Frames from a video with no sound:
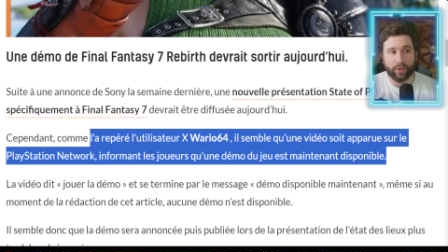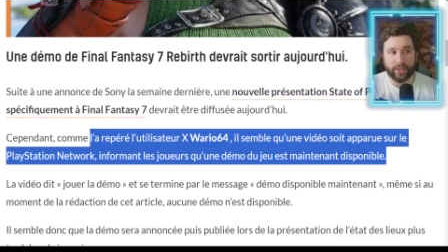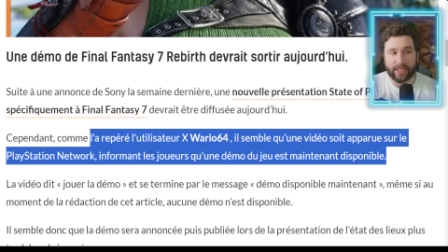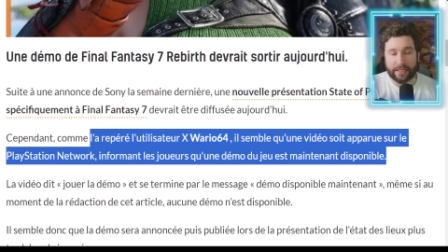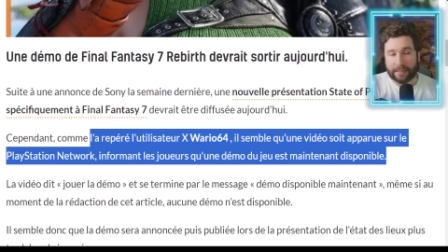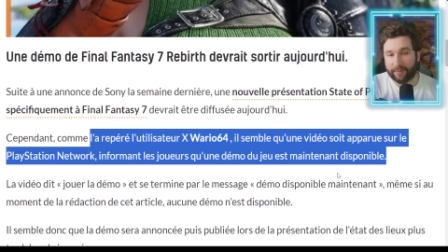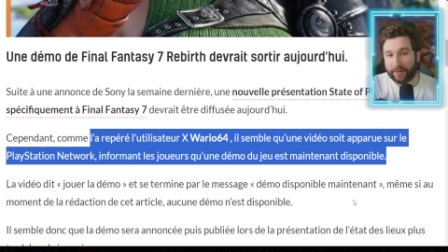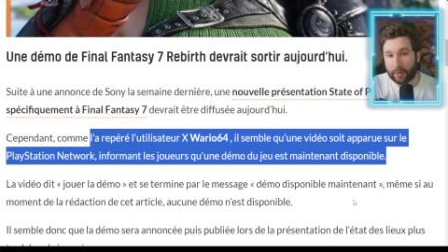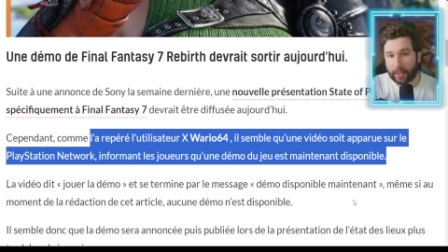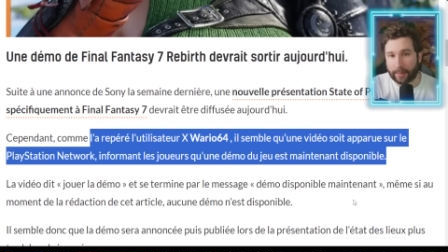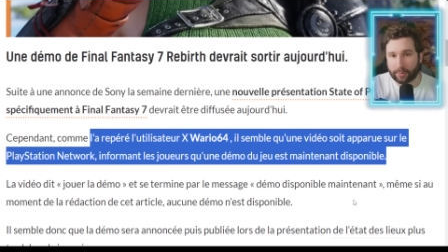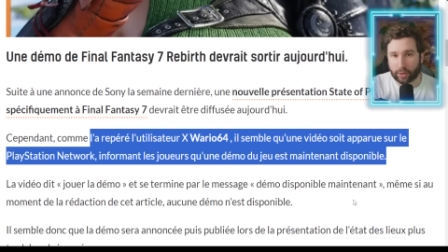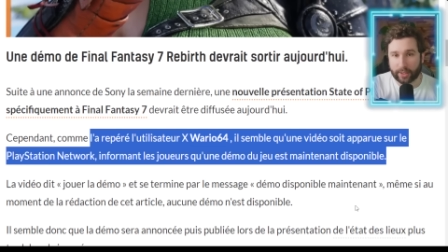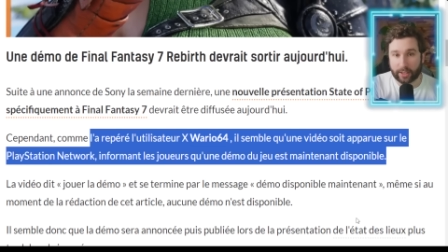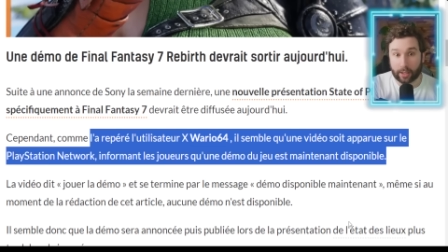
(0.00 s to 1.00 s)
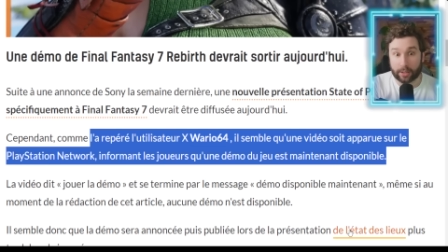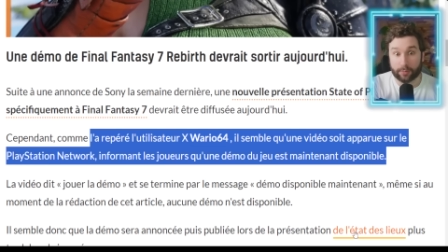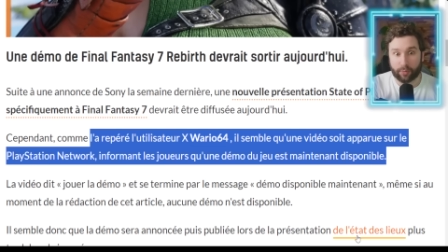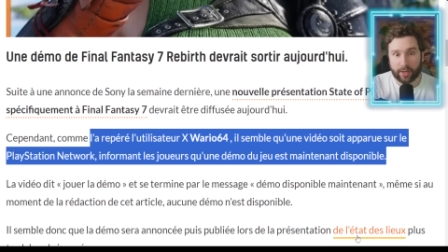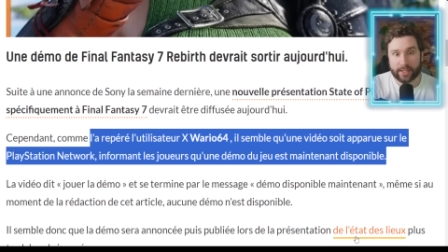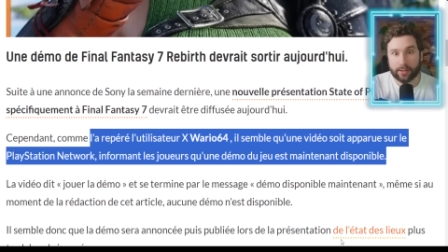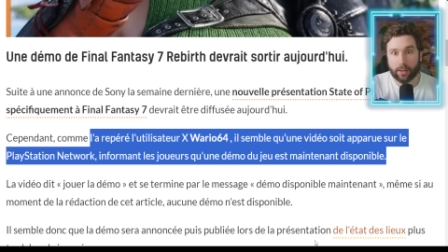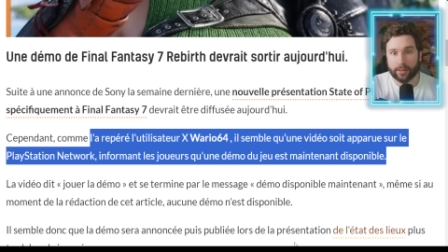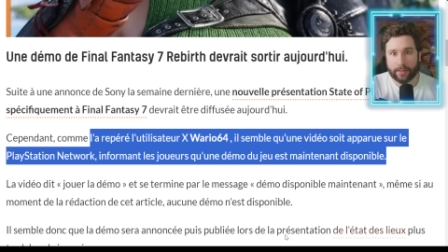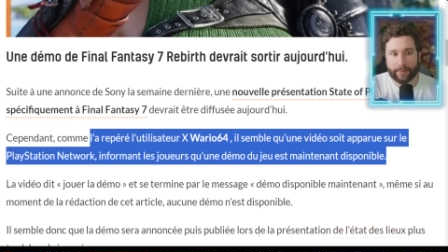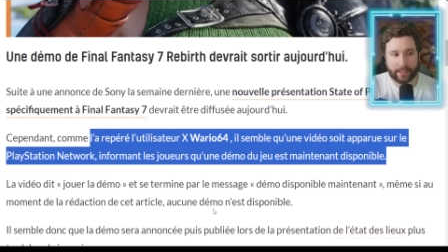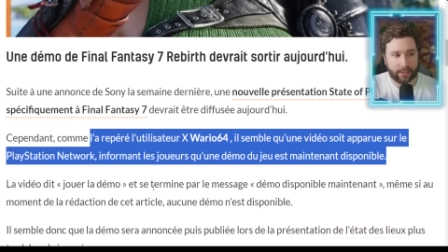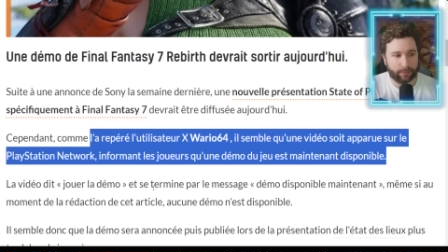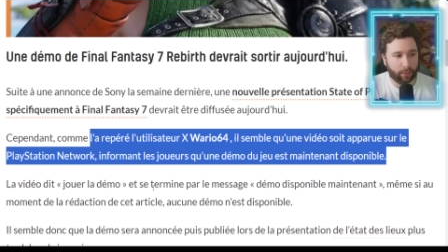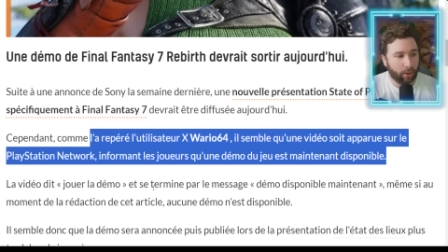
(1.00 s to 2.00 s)
dit Video Games Chronicles, pour l'instant, c'est
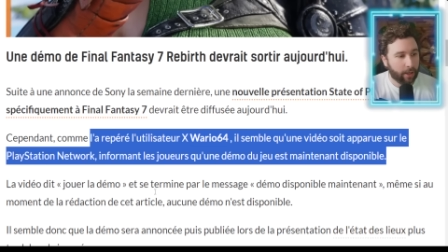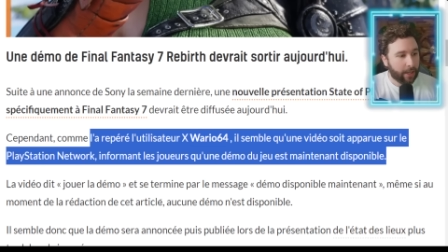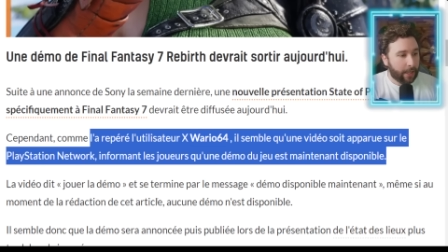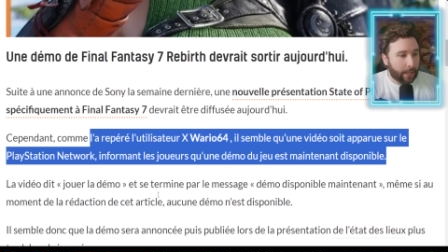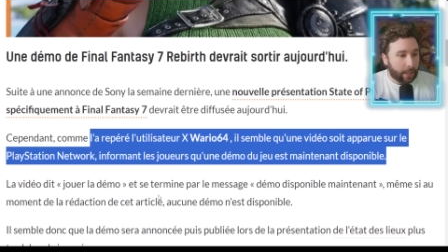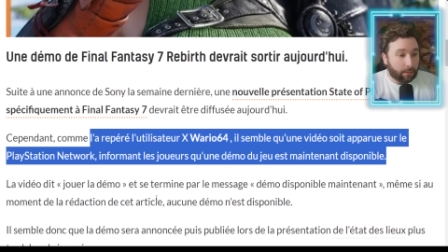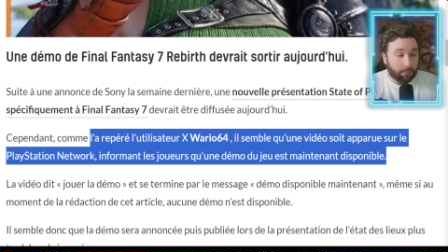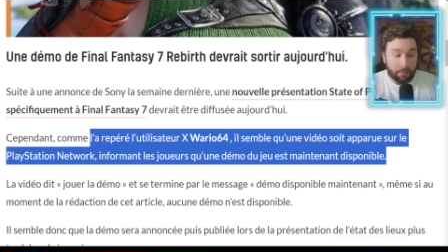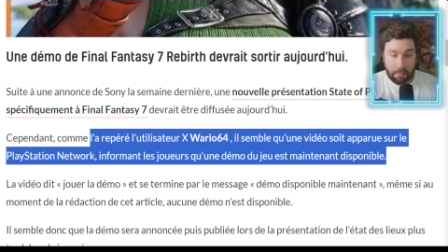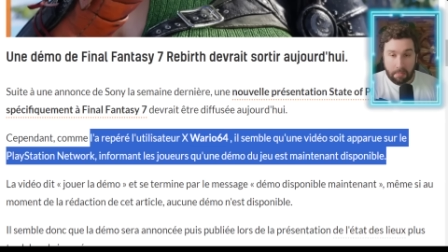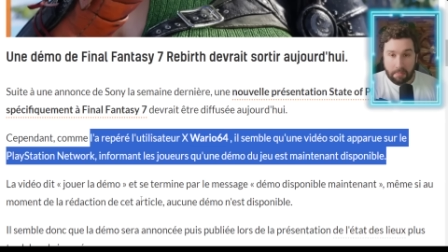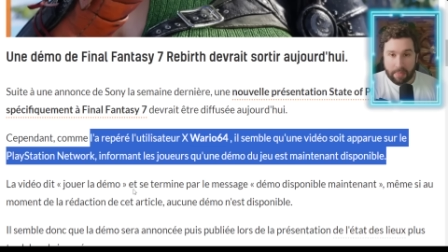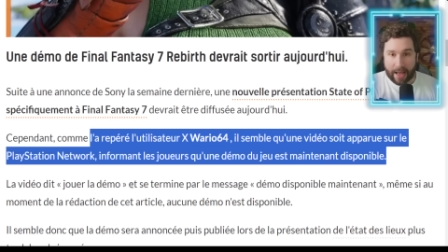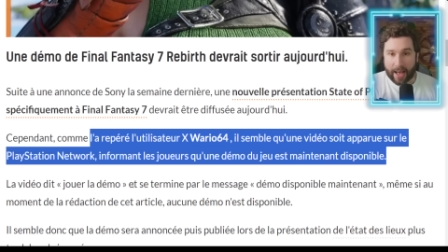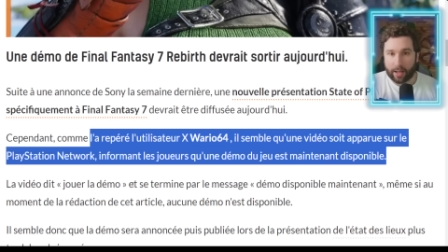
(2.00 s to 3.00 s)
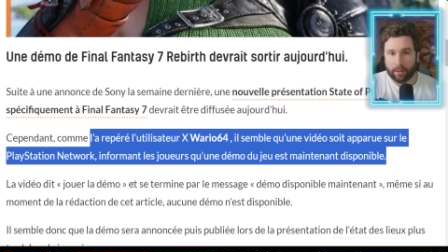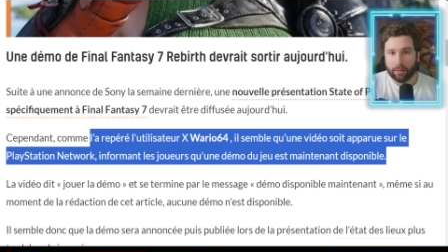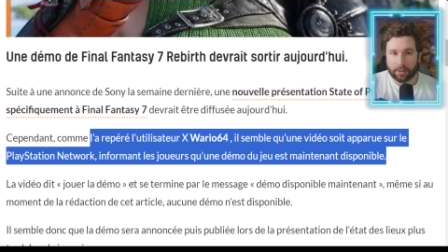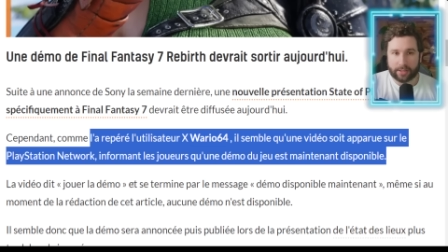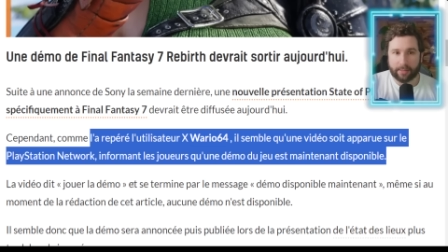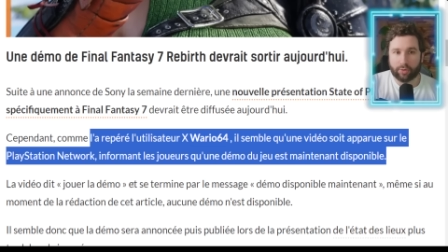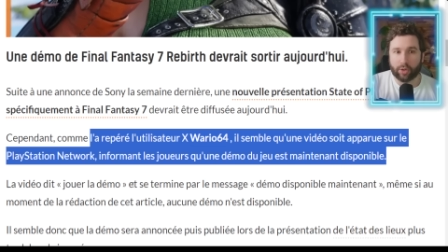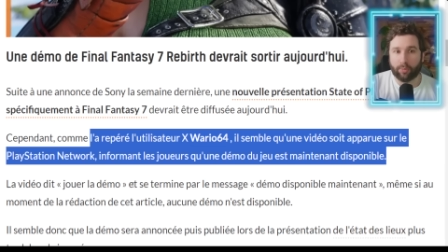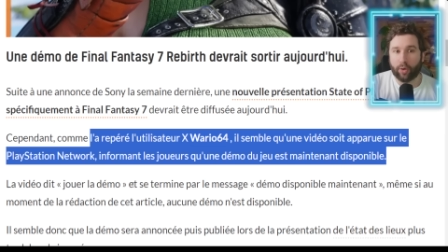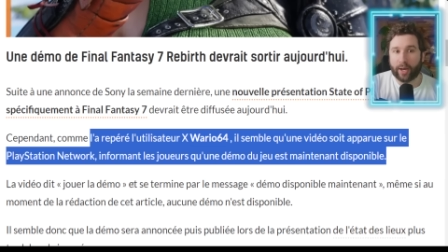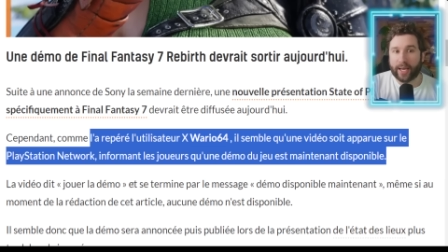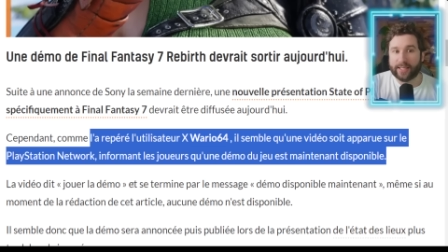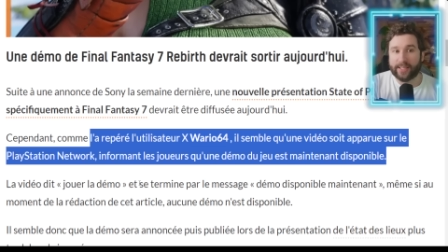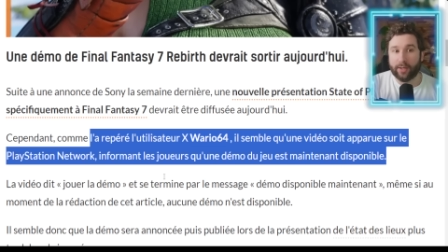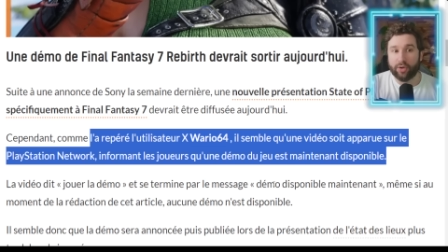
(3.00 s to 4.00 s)
pas dispo. Bah, euh, ça me
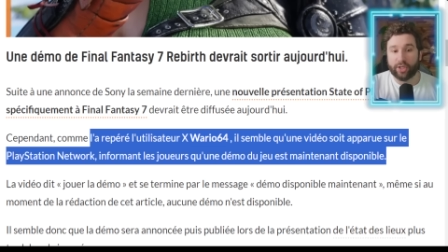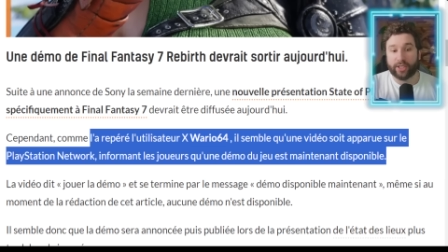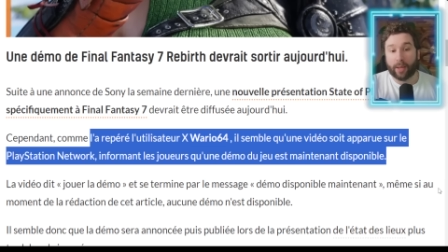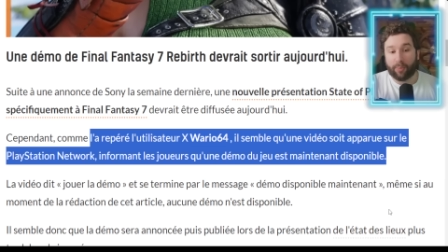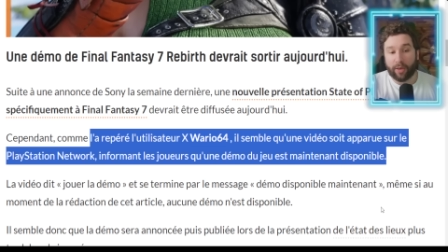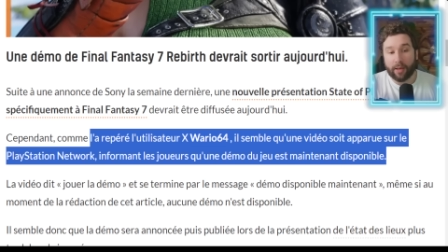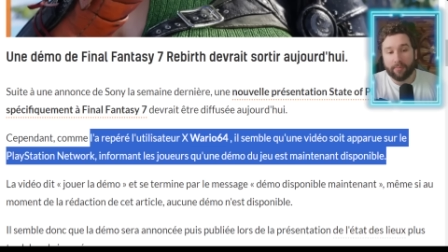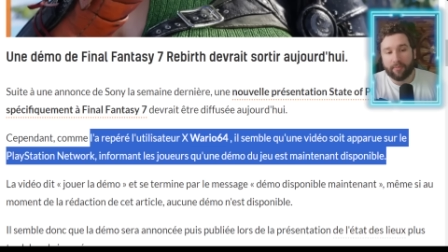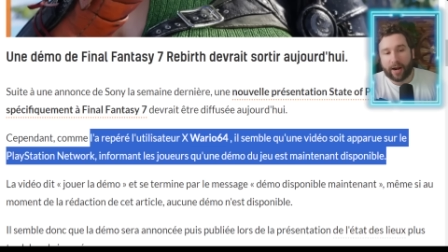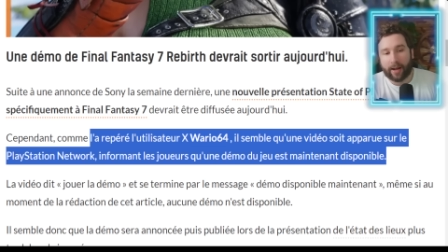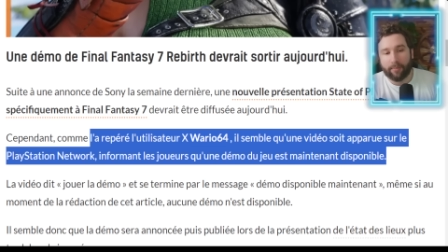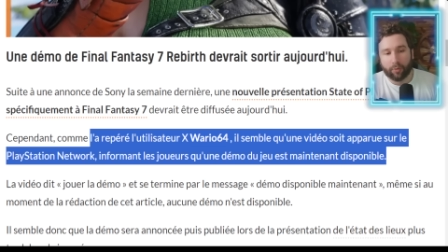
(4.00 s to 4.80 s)
semblerait assez logique. Et puis voilà,